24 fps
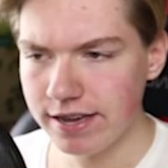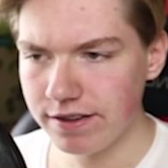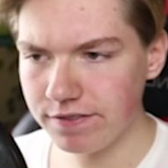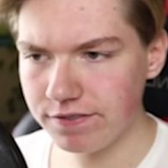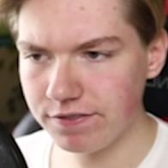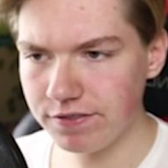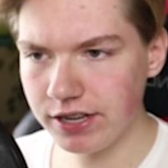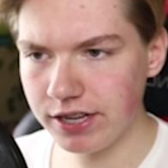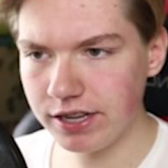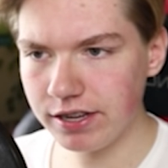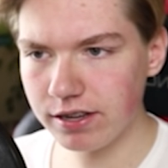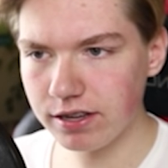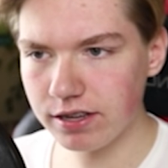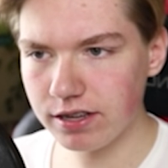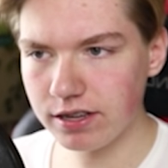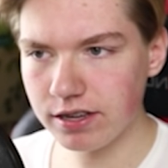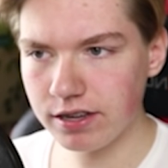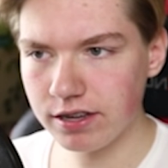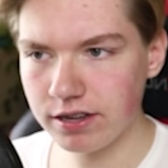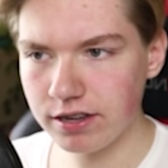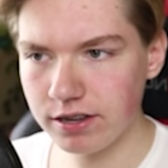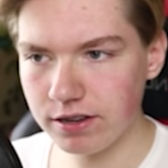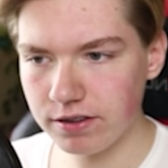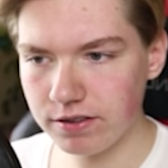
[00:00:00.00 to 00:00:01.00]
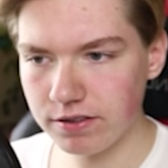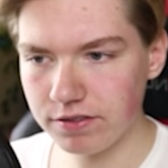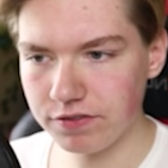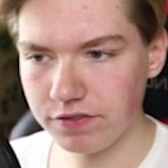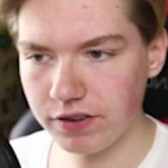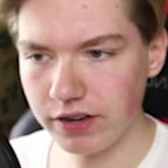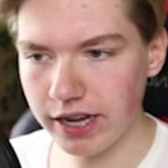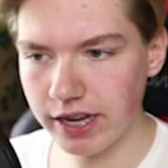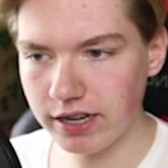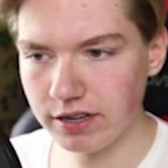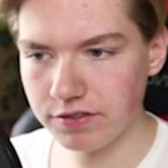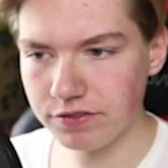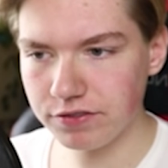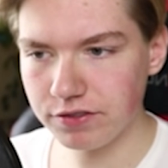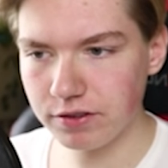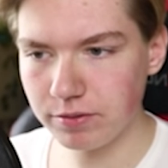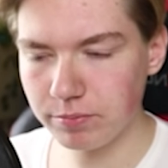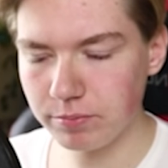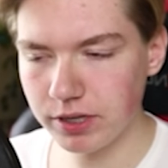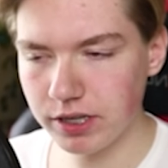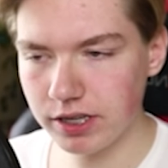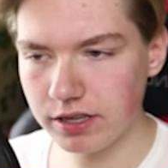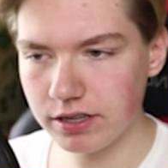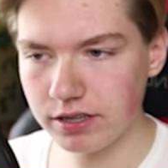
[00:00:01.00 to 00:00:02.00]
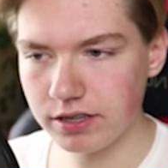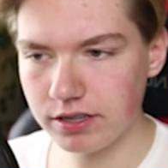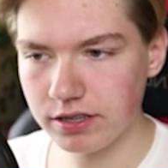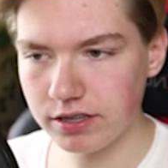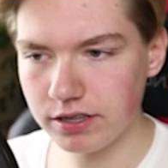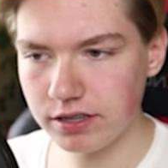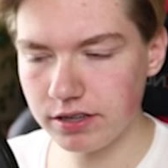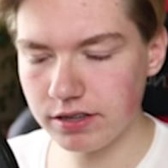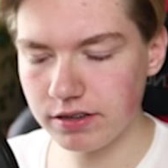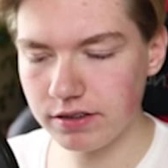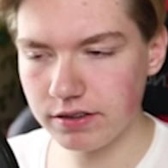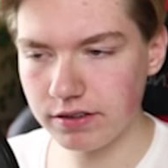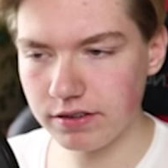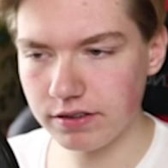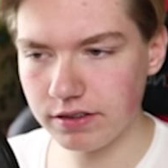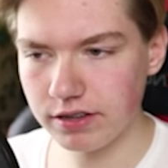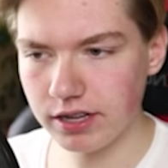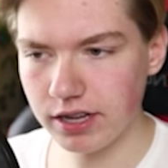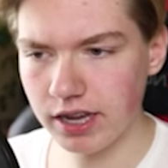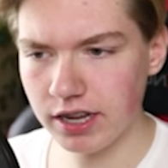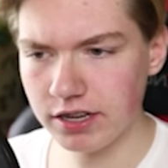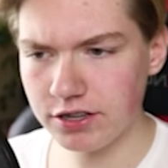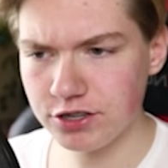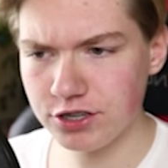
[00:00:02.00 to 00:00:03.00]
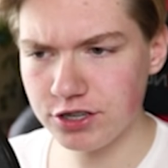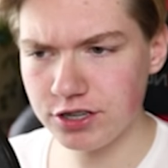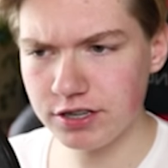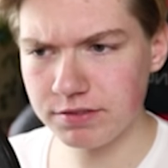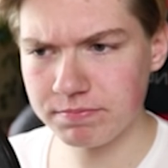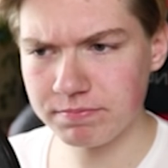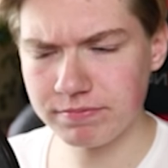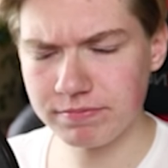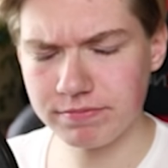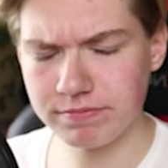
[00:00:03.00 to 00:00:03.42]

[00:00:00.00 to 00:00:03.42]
wie äh, Pfeile von mir in Dutch.